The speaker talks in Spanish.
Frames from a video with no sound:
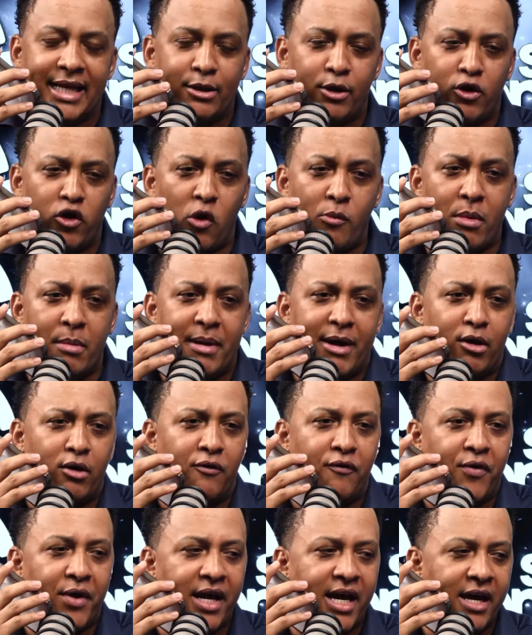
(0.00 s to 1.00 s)
estoy con mi
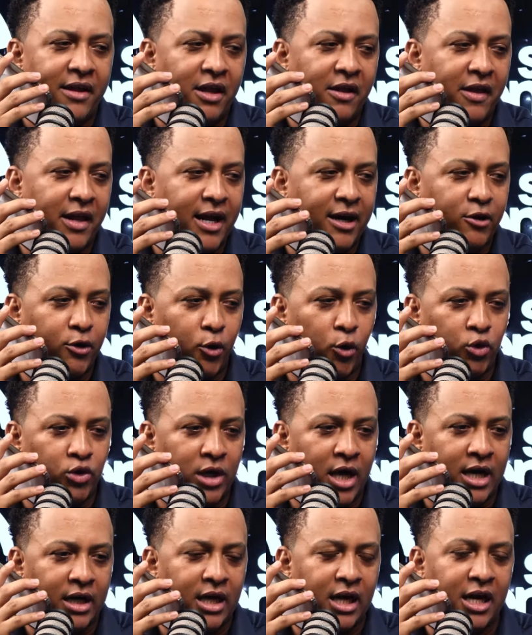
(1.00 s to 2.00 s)
hermano Freddy de la Cruz
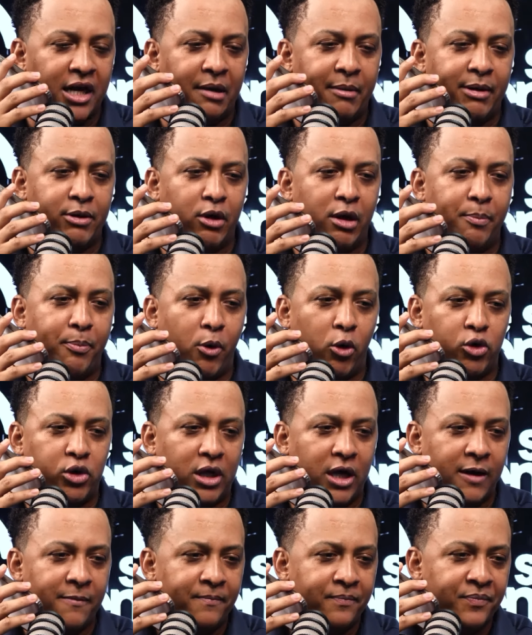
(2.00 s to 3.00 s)
aquí grabando el
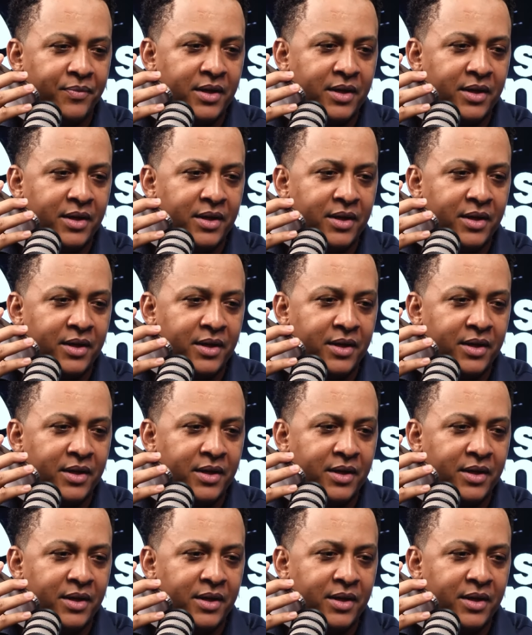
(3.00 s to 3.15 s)
podcast.